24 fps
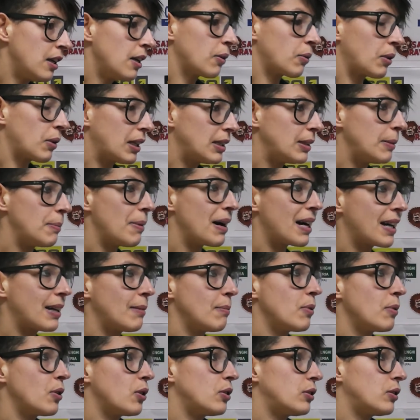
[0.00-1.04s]
quella di Bari
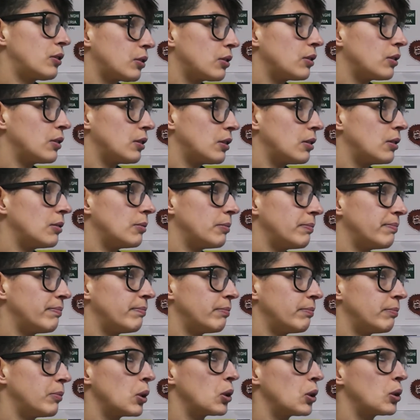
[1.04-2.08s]
molto,
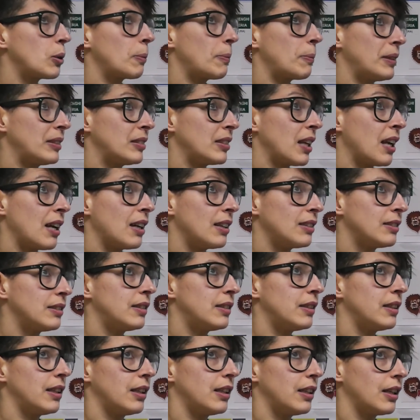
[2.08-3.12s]
molto
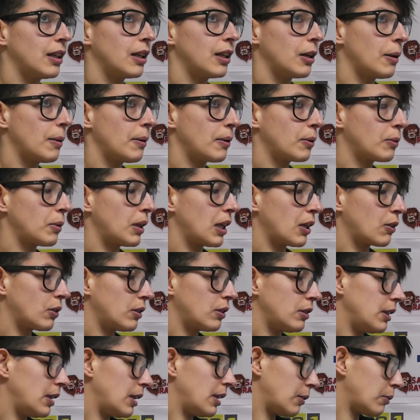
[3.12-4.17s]
pesante quella con,
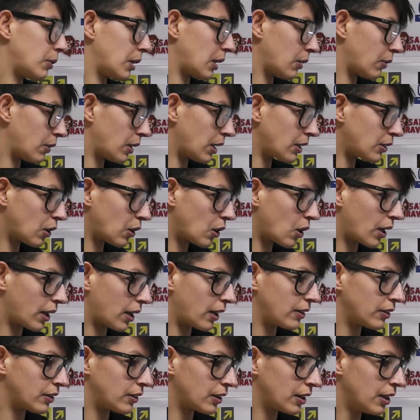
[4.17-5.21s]
e eh, quella con la
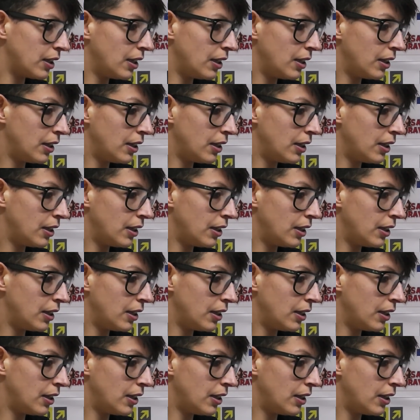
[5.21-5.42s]
Torres.